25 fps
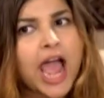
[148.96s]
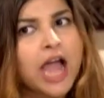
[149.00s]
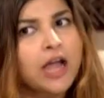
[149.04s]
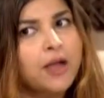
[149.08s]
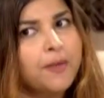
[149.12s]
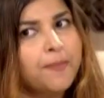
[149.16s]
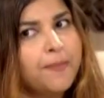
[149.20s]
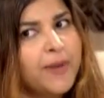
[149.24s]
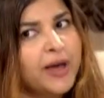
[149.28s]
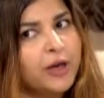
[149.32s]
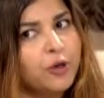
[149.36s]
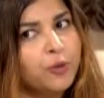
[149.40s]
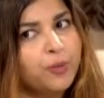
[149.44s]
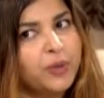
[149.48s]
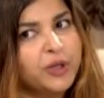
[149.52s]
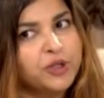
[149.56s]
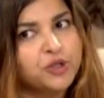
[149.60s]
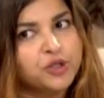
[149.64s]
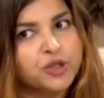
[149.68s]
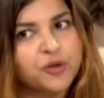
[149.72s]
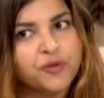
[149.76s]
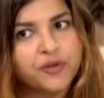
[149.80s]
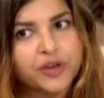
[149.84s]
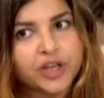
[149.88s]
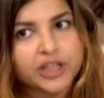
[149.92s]
একবারও
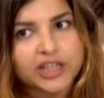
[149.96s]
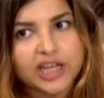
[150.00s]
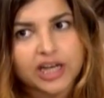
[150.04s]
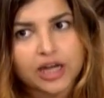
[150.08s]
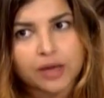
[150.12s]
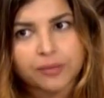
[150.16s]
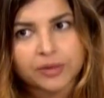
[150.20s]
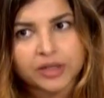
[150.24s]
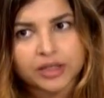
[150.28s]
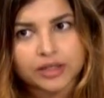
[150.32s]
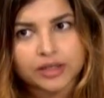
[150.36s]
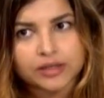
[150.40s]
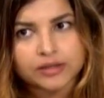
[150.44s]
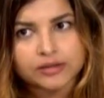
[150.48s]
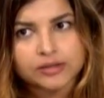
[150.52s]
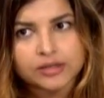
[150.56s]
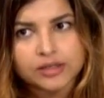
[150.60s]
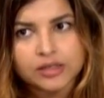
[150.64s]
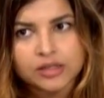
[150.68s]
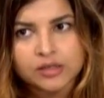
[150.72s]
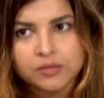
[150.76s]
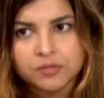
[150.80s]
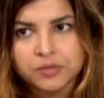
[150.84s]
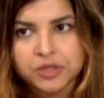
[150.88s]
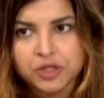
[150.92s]
পিছনে ফিরে তাকাবেন না
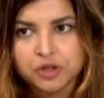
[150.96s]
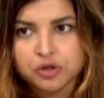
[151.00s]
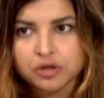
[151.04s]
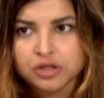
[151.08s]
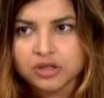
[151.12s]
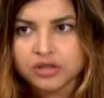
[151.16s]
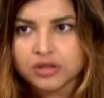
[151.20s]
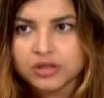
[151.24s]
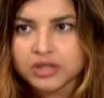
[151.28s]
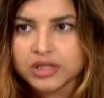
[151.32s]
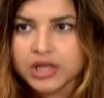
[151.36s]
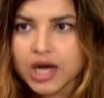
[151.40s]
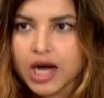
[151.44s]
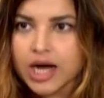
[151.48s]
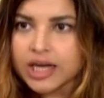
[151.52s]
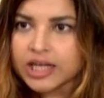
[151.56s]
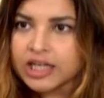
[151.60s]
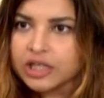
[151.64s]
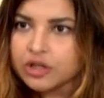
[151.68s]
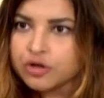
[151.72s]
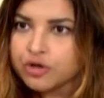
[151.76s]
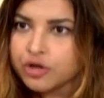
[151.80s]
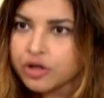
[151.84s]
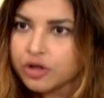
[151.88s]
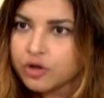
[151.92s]
পিছনে যা
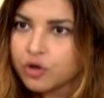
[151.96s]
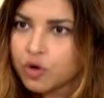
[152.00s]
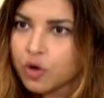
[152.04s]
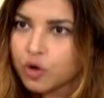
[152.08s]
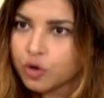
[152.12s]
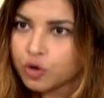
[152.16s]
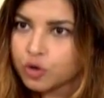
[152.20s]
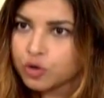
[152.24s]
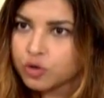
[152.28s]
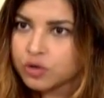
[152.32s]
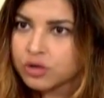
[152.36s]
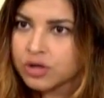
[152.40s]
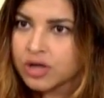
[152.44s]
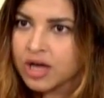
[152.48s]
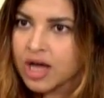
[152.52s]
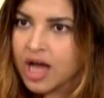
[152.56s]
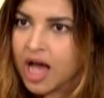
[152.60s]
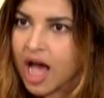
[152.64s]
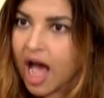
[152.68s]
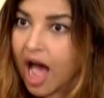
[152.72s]
কিছুই ঘটুক